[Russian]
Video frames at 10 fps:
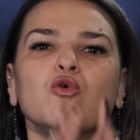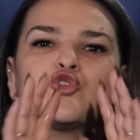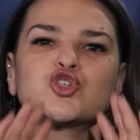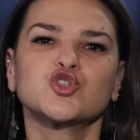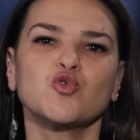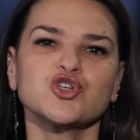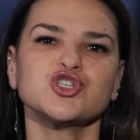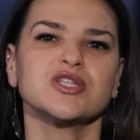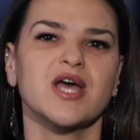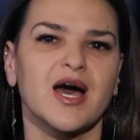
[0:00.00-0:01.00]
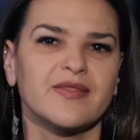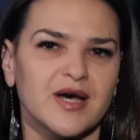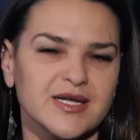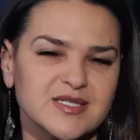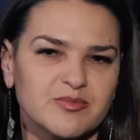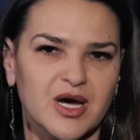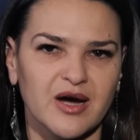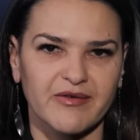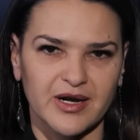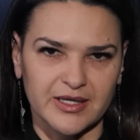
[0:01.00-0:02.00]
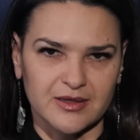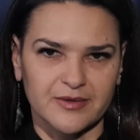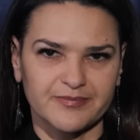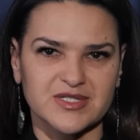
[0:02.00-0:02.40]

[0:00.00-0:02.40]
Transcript: «Уж очень она тебя хвалила»,